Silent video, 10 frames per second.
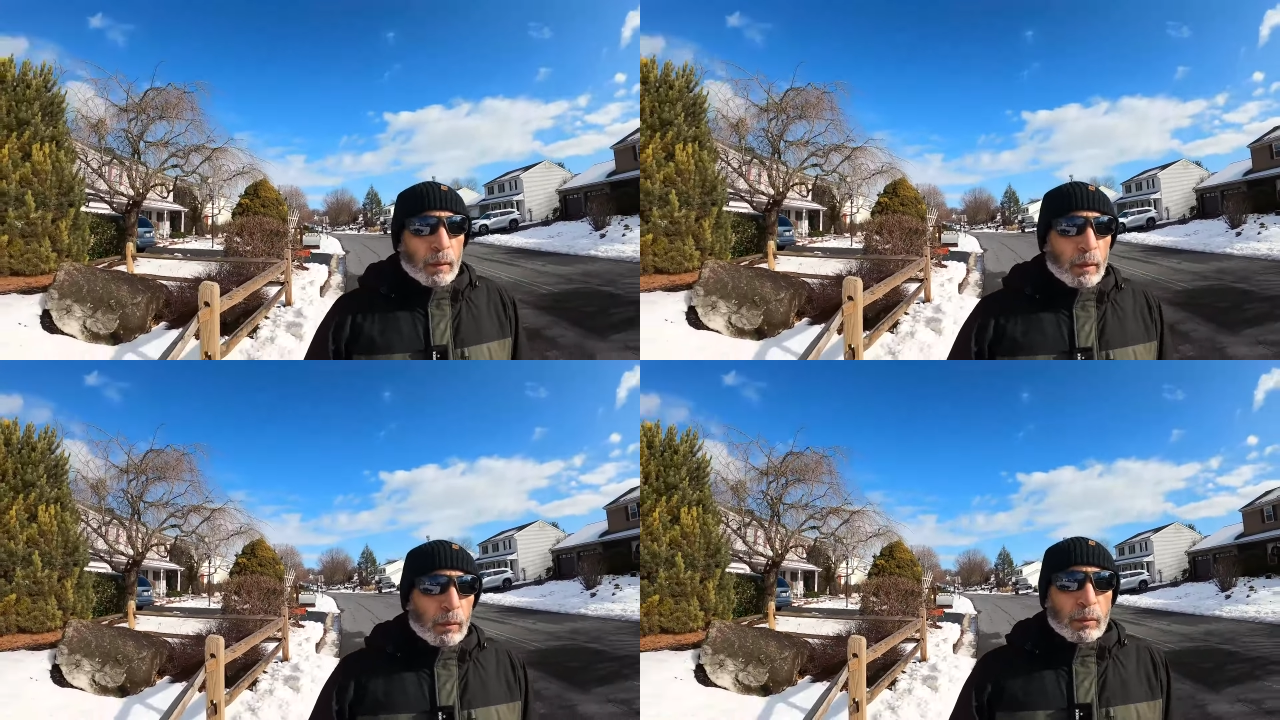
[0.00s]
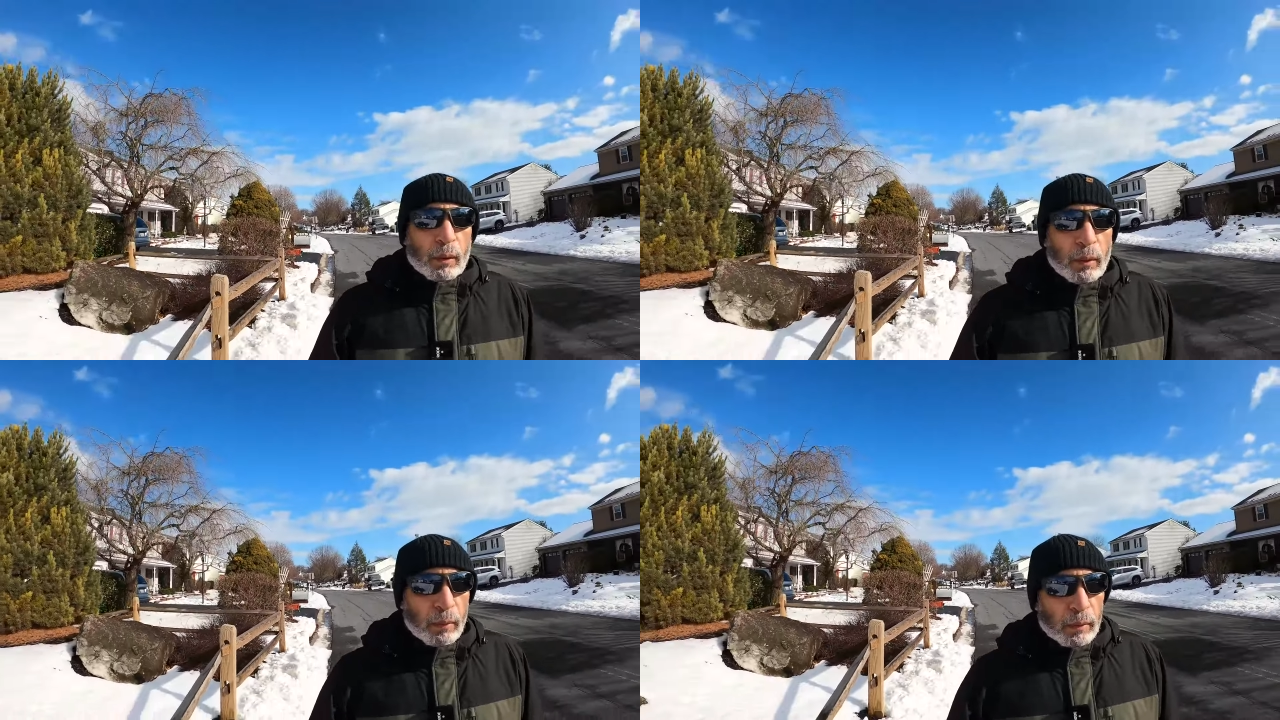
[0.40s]
او
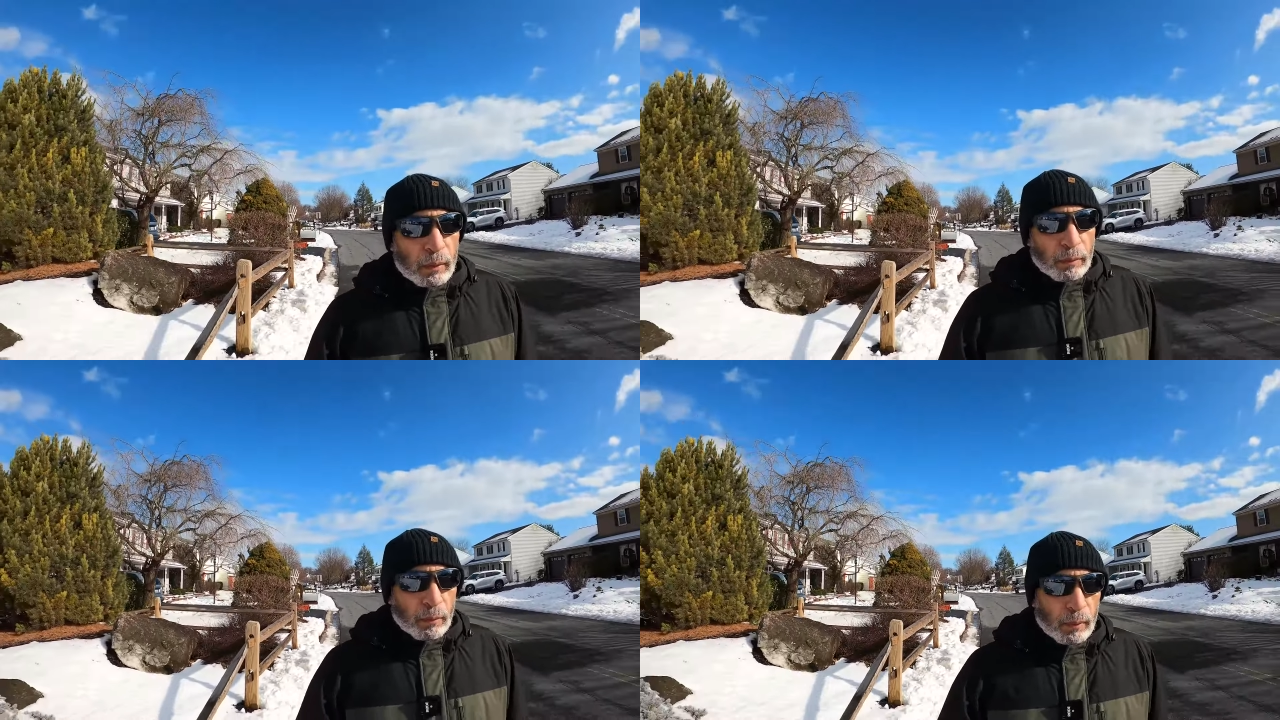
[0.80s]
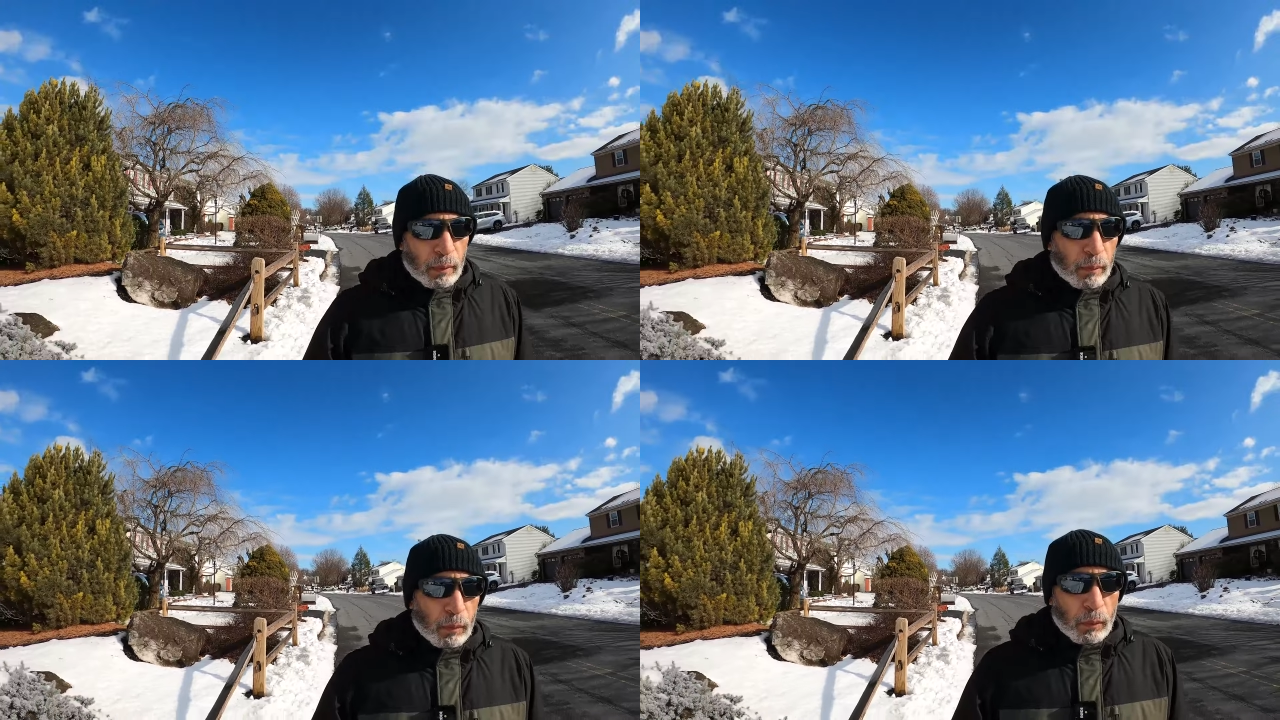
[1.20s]
تقريبا كده في
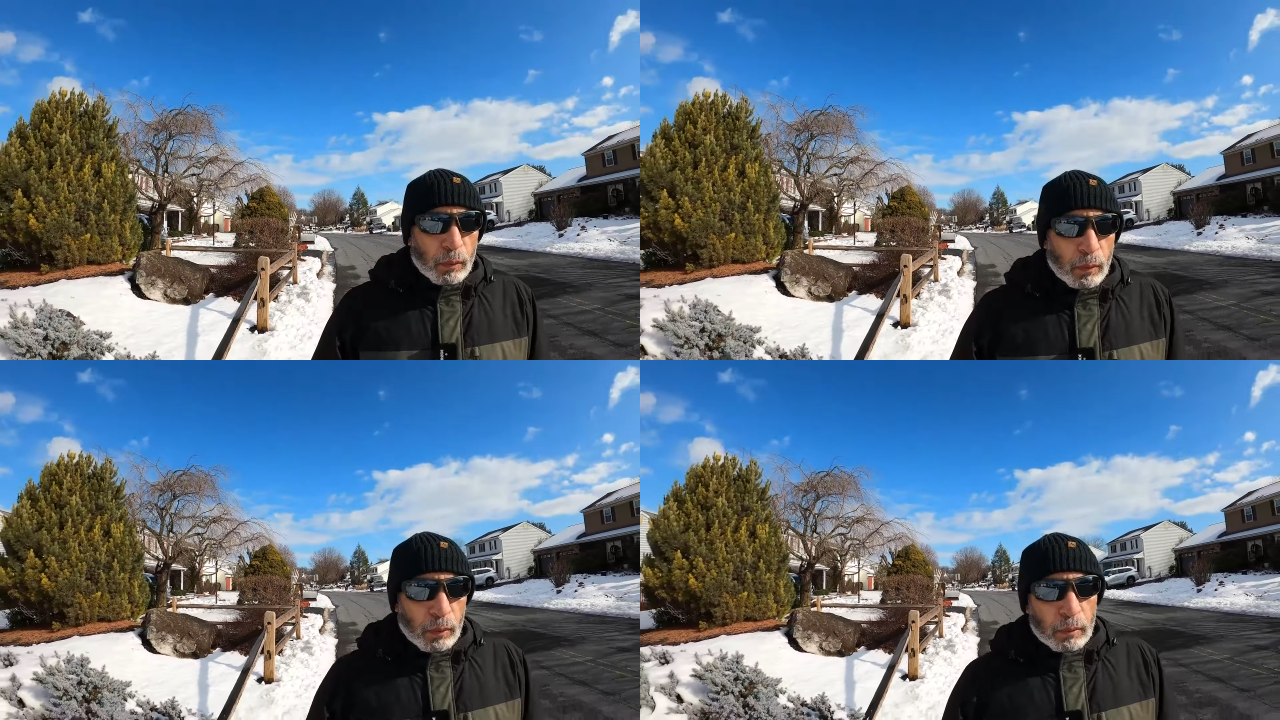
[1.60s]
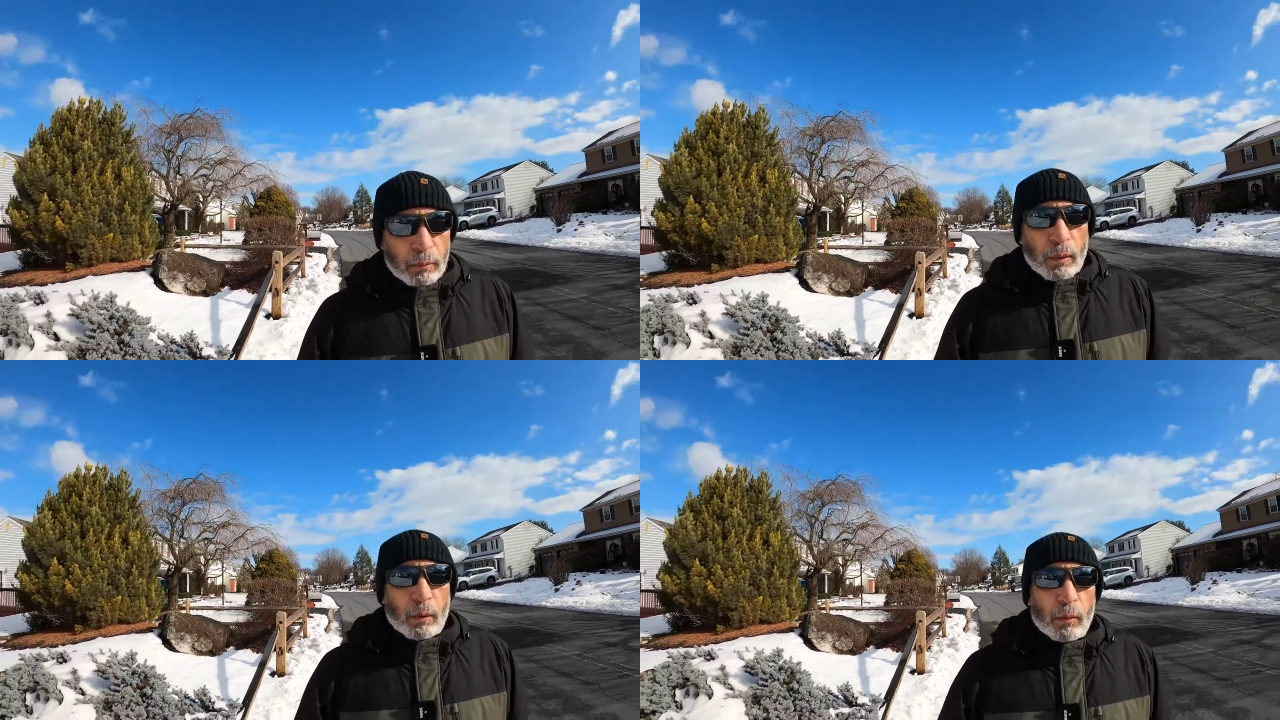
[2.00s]
معناه بيقول انها
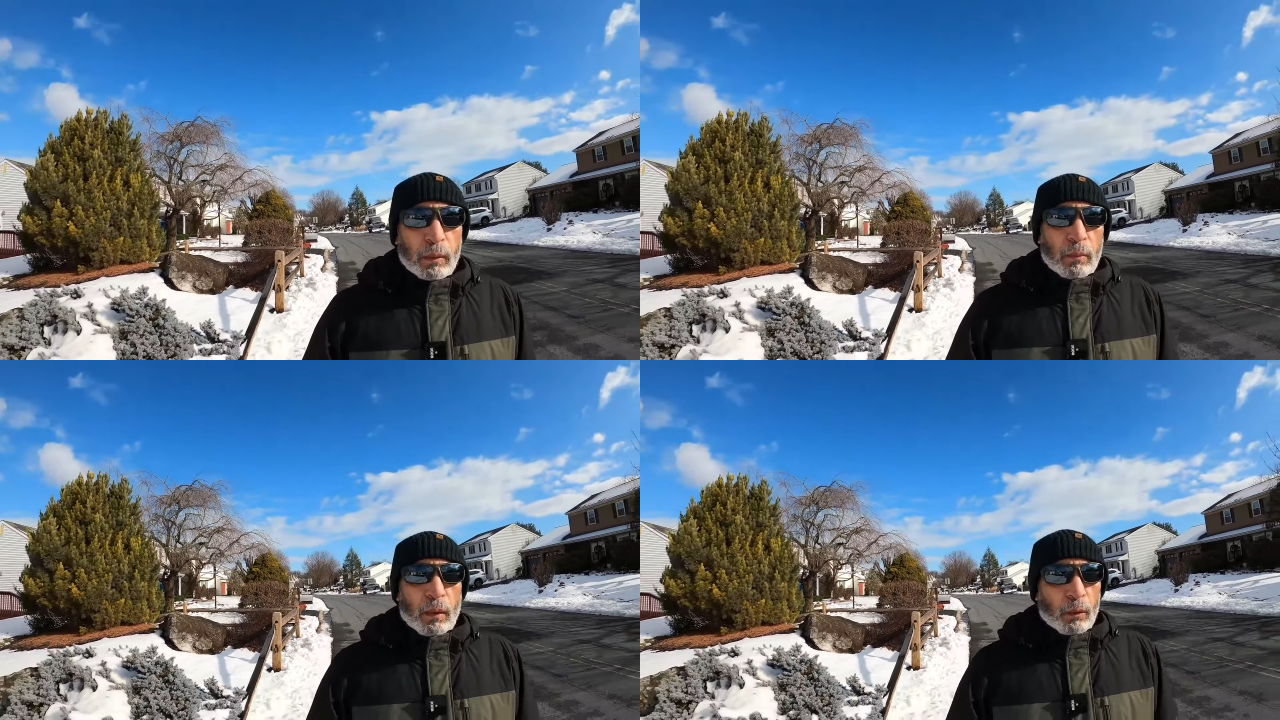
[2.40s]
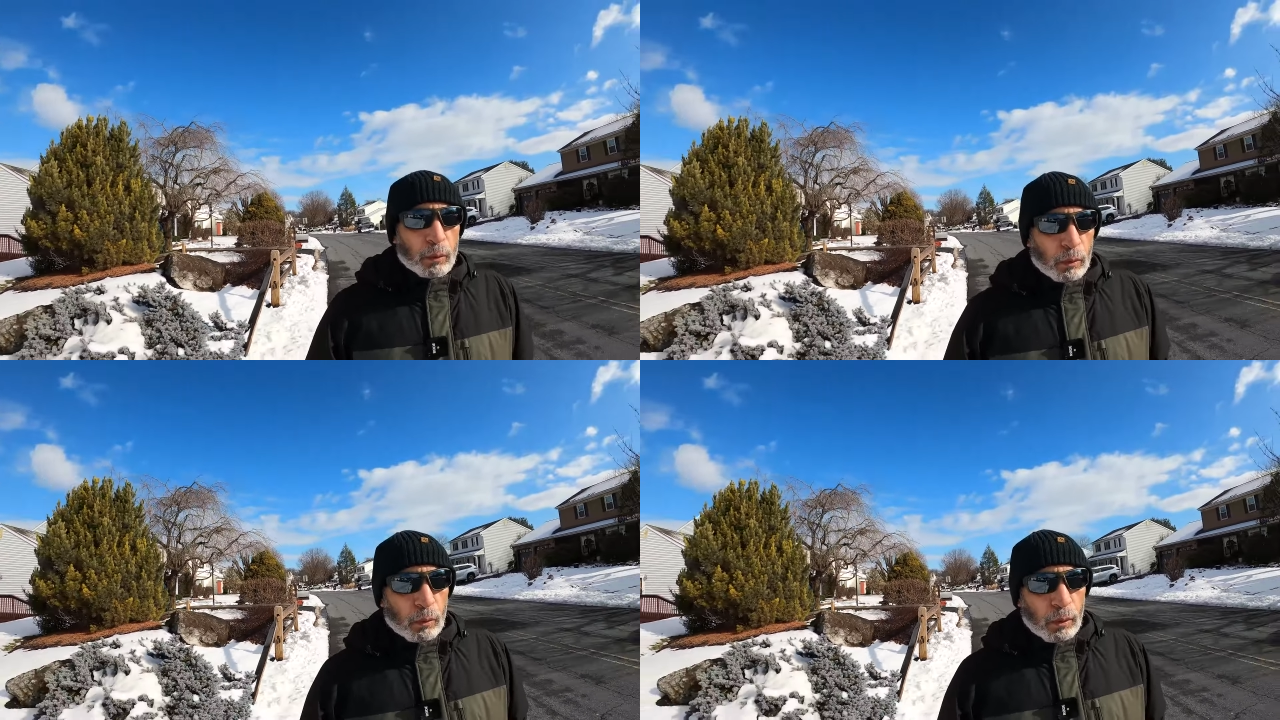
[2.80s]
معلومات
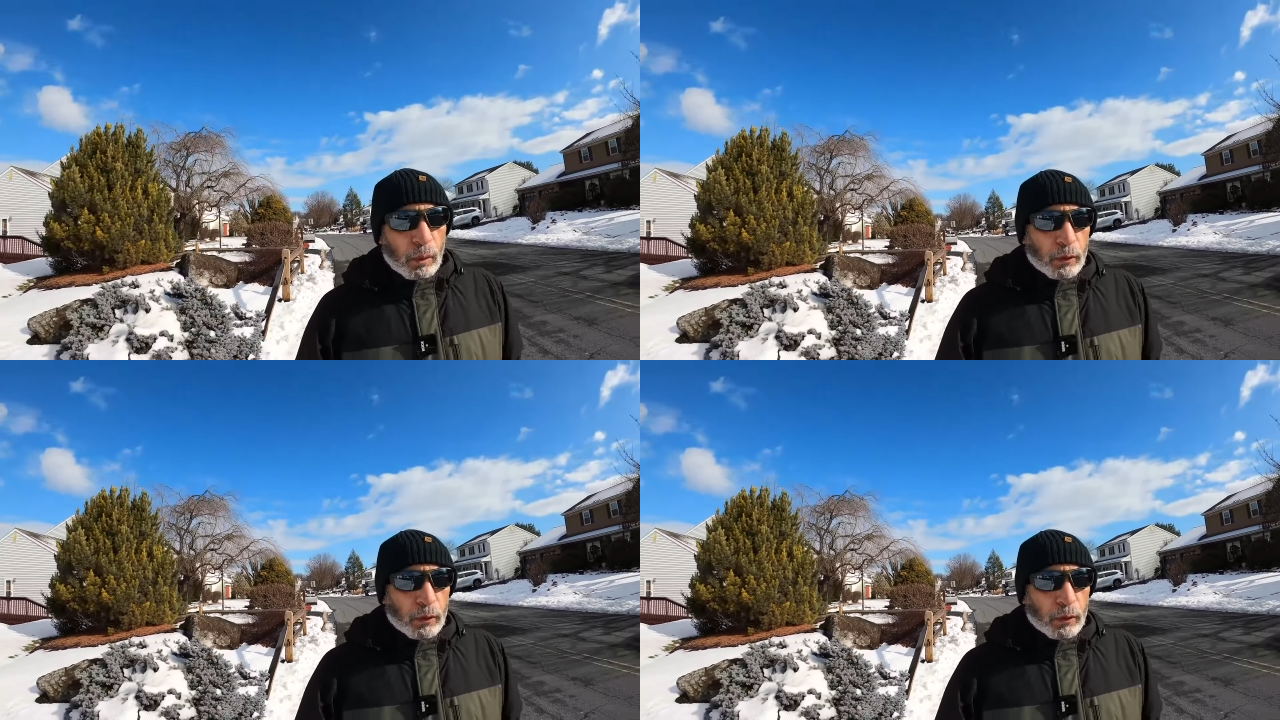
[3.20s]
مغلوطه كلها